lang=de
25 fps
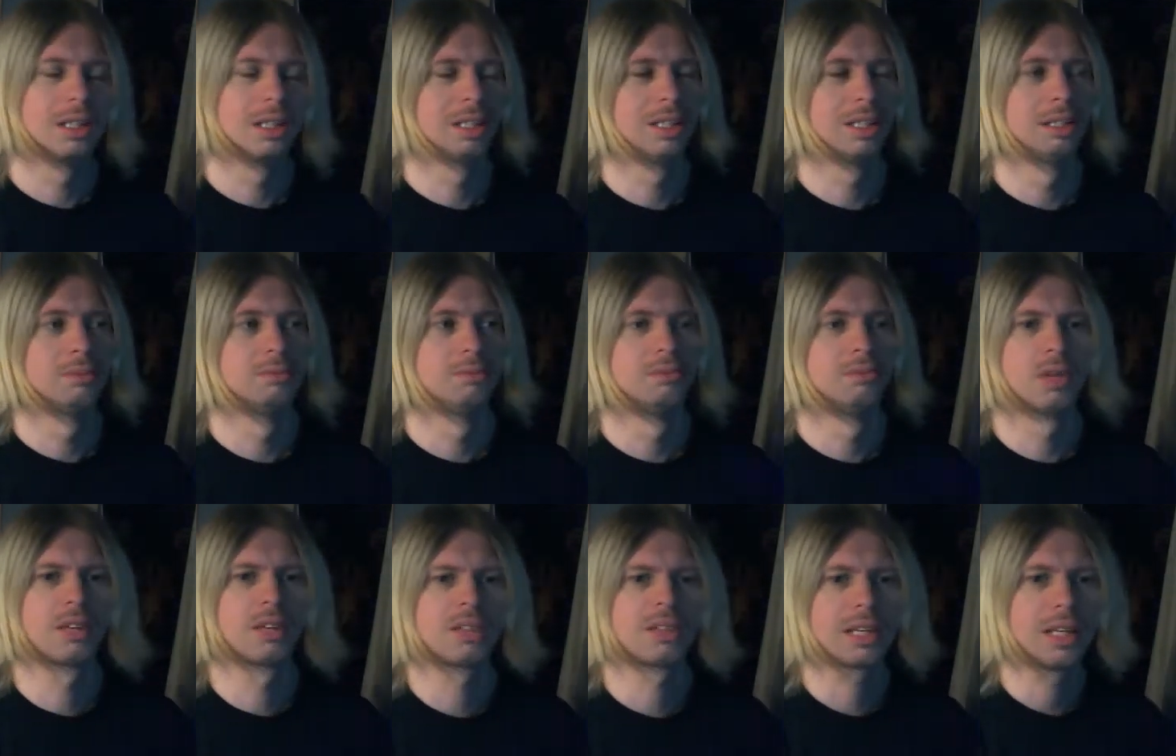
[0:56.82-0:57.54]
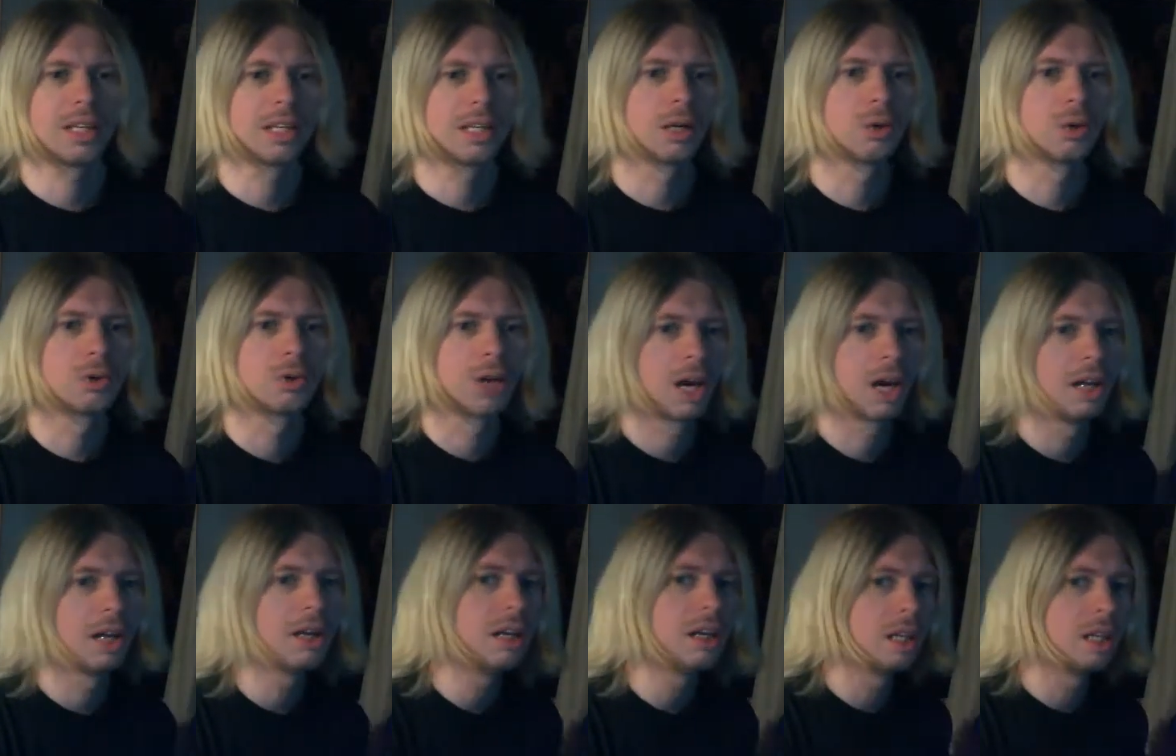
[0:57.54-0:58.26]
Ähm, was genau
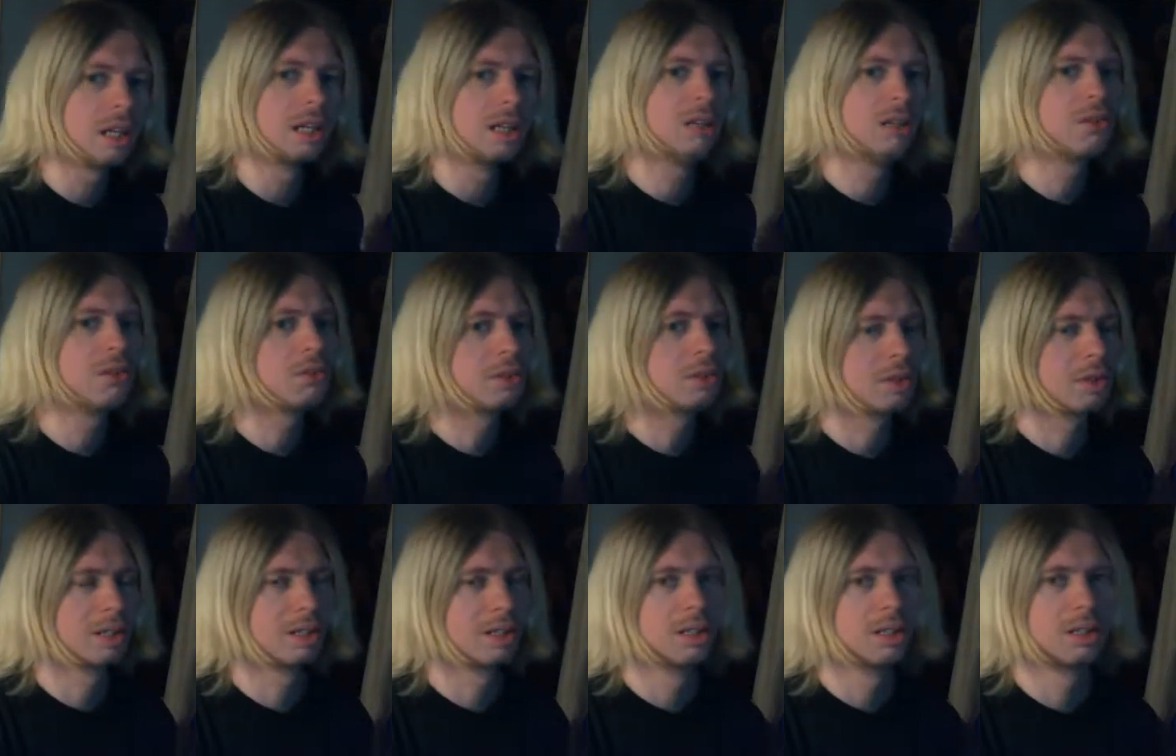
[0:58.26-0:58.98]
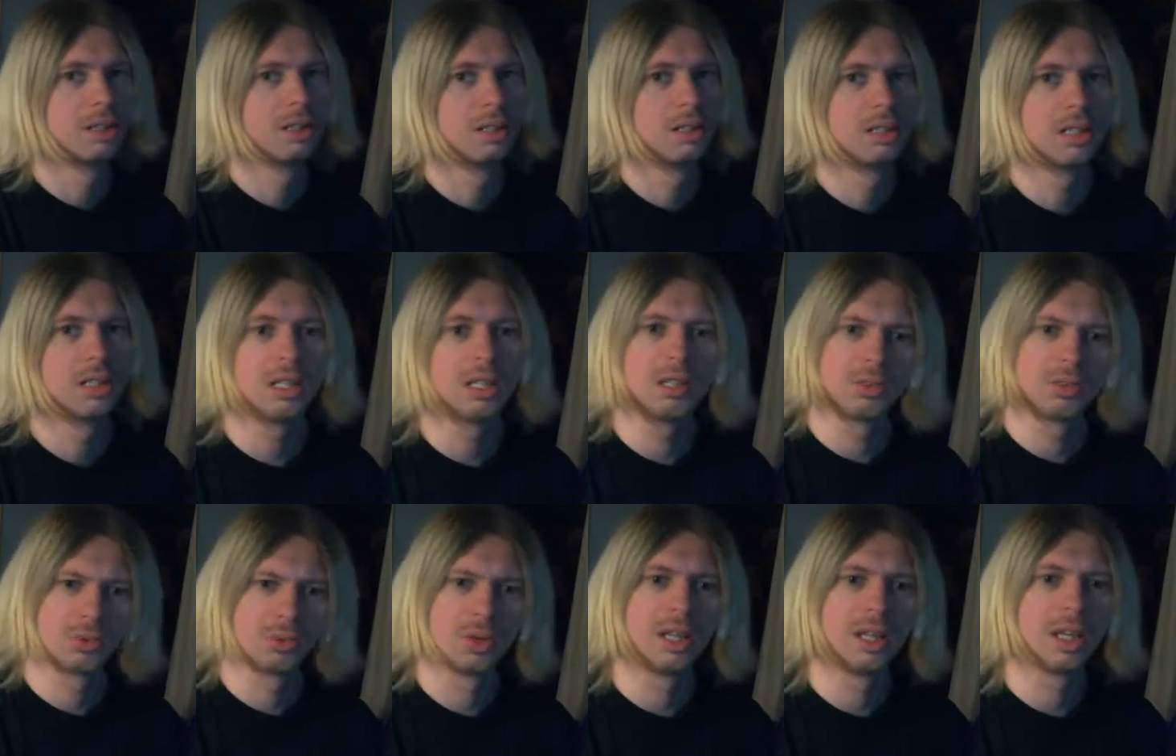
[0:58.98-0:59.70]
dran ist, äh,
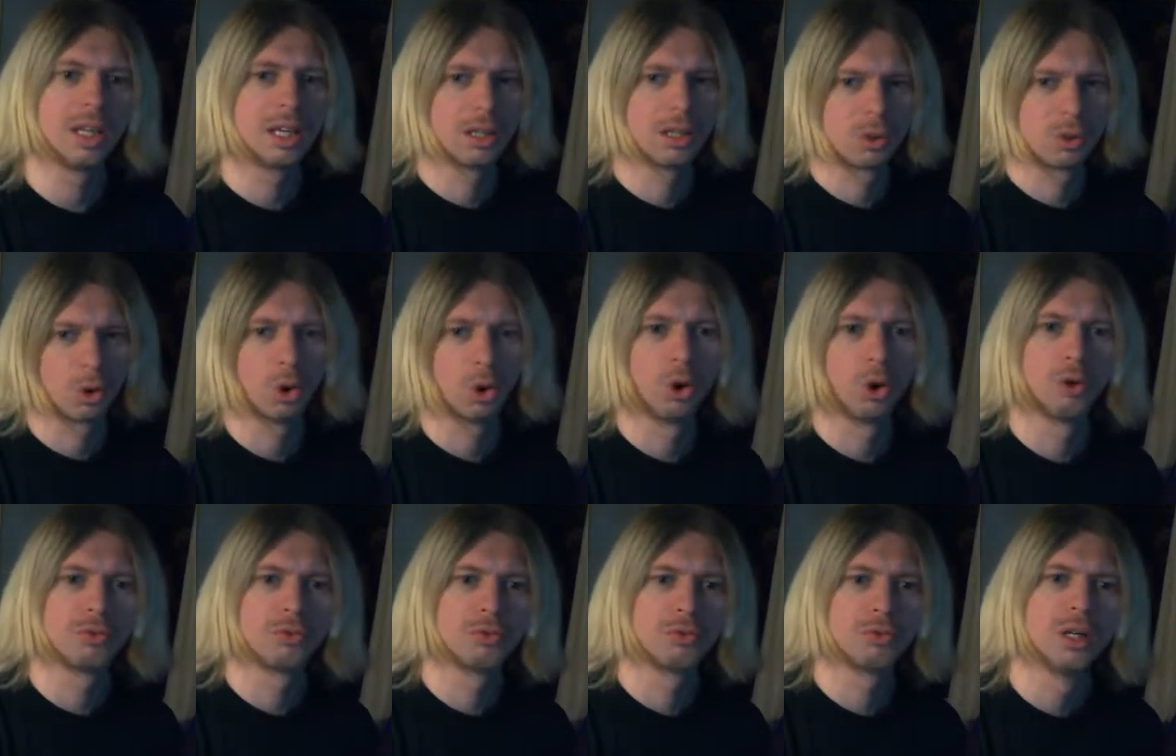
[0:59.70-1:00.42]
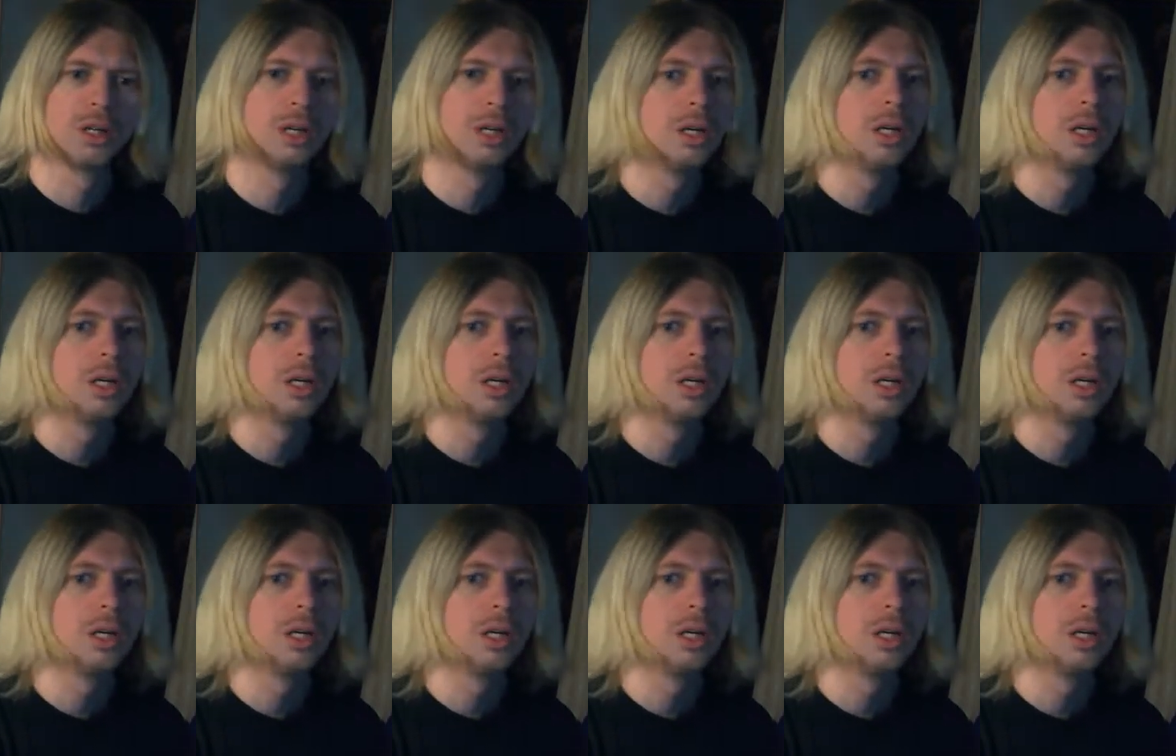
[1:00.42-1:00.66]
ist wohl eher noch offen.